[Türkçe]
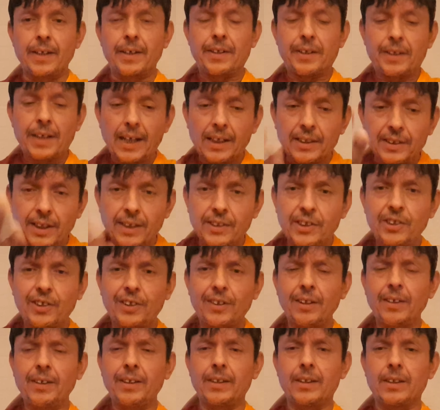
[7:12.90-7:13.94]
Ya
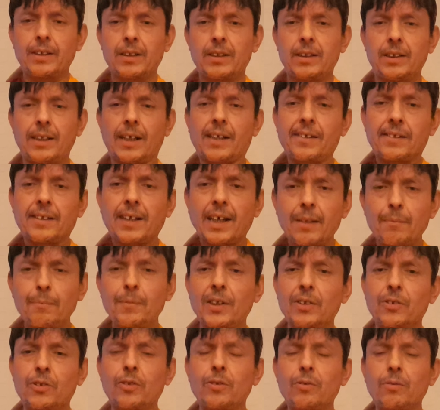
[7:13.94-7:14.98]
yetiştirin. Yazık
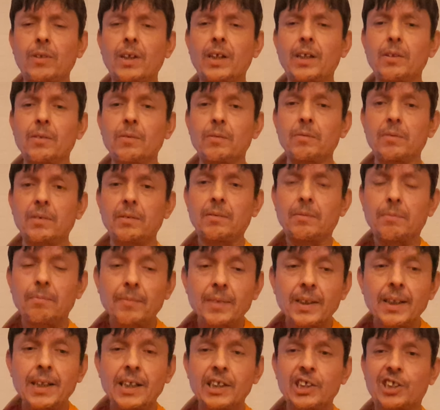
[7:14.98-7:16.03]
etmeyin çocukları
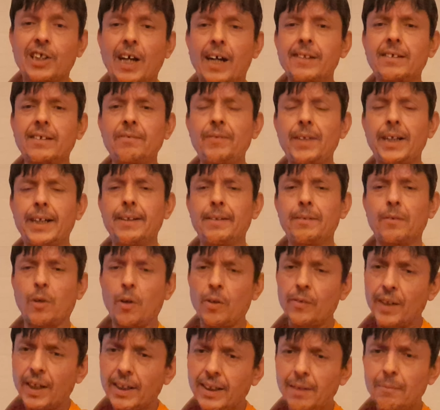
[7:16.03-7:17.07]
Şans verin.
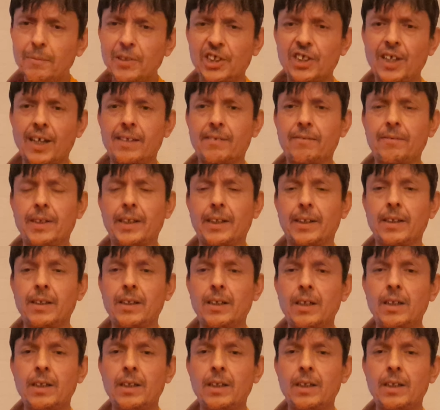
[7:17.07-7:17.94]
Onlara da bir şans verin.